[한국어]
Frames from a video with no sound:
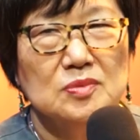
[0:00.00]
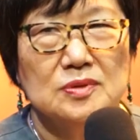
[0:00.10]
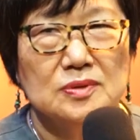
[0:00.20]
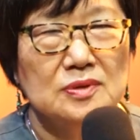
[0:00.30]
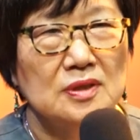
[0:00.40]

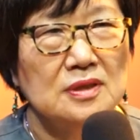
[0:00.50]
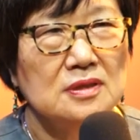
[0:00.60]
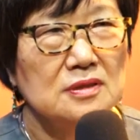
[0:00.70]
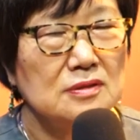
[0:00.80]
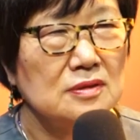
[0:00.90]
뭐
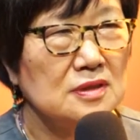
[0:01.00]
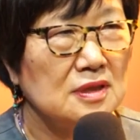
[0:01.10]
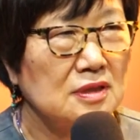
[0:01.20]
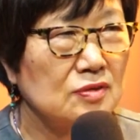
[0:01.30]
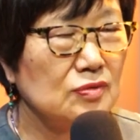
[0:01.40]
저희들은
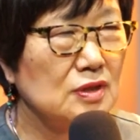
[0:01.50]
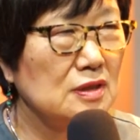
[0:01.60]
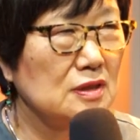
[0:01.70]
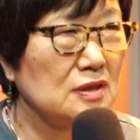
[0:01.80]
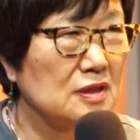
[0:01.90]
이제
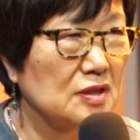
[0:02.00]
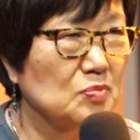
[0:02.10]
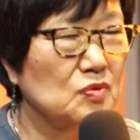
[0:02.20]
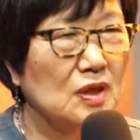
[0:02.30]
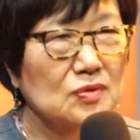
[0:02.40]
출신이 이제
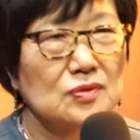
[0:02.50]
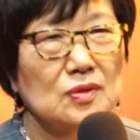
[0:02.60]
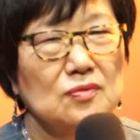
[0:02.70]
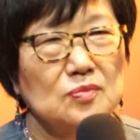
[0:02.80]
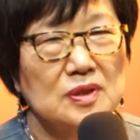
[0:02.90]
문학
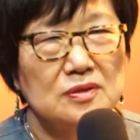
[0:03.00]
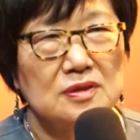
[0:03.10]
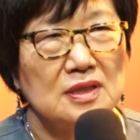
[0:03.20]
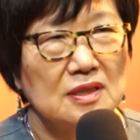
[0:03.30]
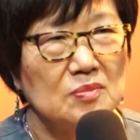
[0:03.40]
쪽에
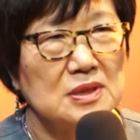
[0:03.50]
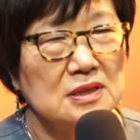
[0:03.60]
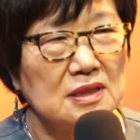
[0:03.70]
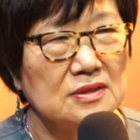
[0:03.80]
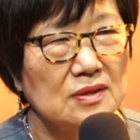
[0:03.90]
공부했던
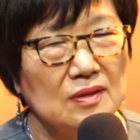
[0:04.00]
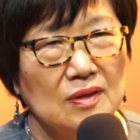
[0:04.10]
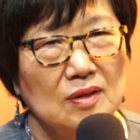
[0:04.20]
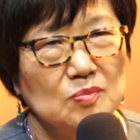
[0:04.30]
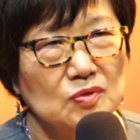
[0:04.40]
사람들이
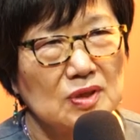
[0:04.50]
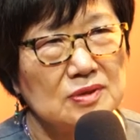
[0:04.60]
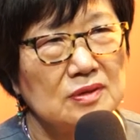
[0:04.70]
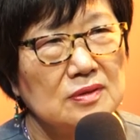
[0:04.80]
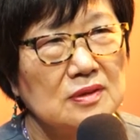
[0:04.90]
돼서
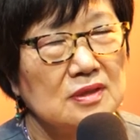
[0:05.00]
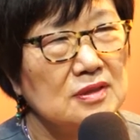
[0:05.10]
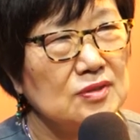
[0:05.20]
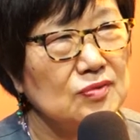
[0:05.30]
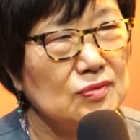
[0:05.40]
문학성을
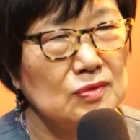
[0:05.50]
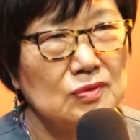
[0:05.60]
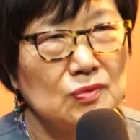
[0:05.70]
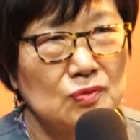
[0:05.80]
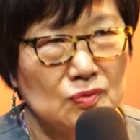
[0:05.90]
굉장히
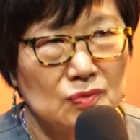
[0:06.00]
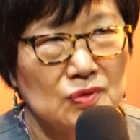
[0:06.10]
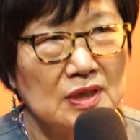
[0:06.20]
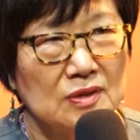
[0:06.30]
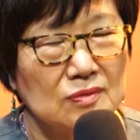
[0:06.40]
중요,
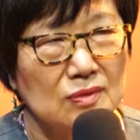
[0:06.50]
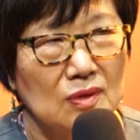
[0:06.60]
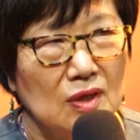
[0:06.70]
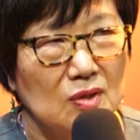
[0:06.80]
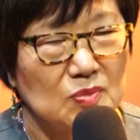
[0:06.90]

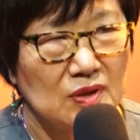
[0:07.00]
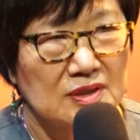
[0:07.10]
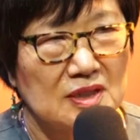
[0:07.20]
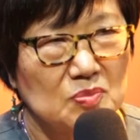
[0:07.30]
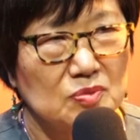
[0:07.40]
중요시하고 문학
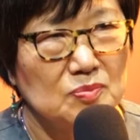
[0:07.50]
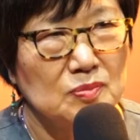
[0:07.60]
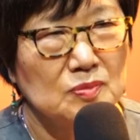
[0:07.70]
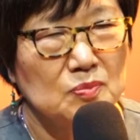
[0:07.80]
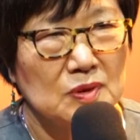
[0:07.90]

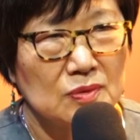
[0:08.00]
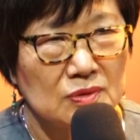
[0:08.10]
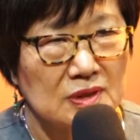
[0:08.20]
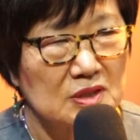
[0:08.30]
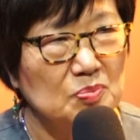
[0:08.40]

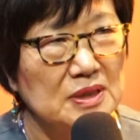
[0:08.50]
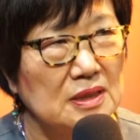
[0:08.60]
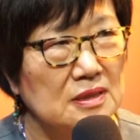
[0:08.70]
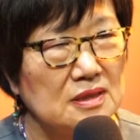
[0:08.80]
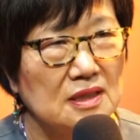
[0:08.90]
작품으로서
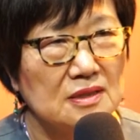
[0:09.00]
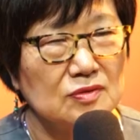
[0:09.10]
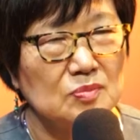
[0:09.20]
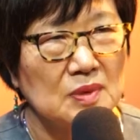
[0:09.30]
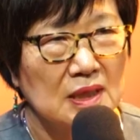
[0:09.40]
깊이가 이렇게
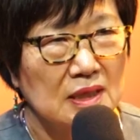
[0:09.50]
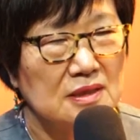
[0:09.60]
좀